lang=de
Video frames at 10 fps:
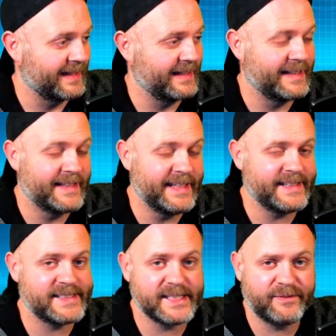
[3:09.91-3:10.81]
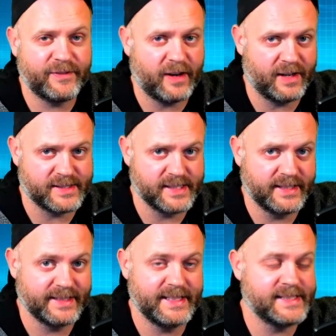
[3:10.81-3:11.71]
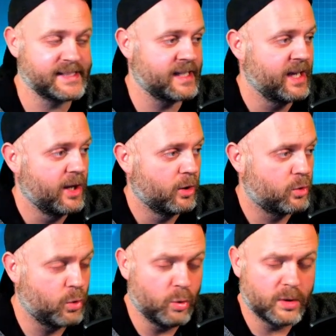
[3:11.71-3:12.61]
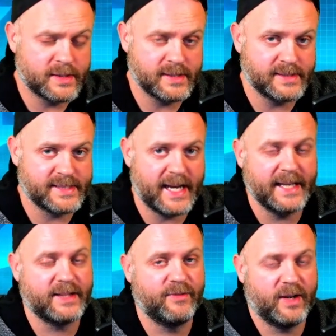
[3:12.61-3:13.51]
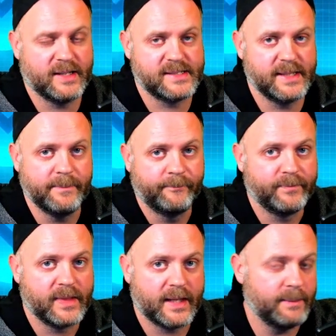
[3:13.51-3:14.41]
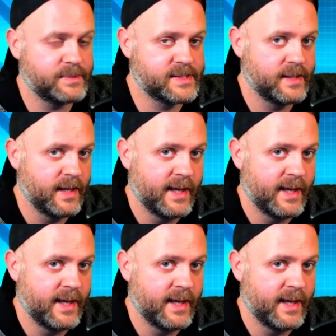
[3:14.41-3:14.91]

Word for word: In dieser Phase, in dieser kurzen Zeitphase gibt es